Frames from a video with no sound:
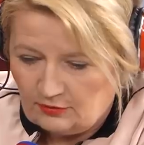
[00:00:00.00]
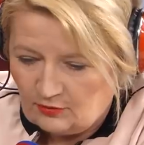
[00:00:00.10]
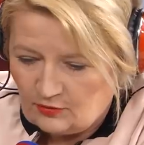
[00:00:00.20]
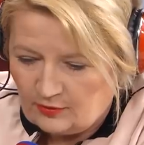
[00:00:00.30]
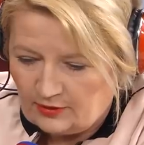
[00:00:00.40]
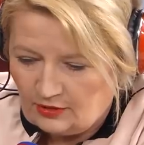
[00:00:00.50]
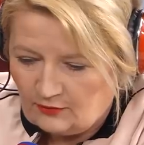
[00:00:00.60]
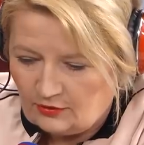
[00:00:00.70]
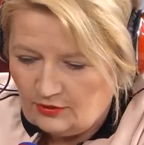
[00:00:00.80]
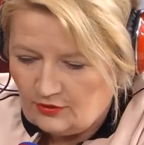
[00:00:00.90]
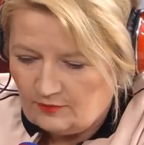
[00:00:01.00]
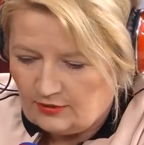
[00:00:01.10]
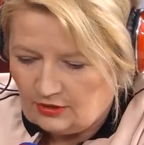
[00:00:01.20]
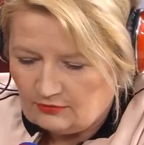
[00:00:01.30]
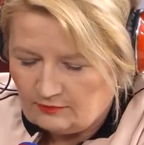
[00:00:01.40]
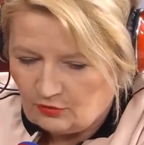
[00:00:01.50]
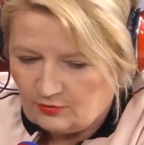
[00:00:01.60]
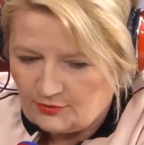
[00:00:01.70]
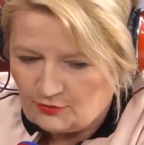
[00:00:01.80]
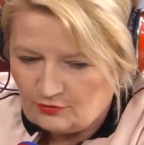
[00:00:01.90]
pomysł pani Iwony, czy pani
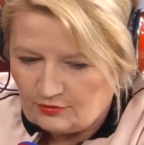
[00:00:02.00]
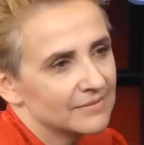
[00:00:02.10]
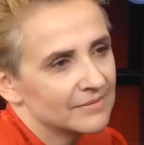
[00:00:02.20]
pomysł?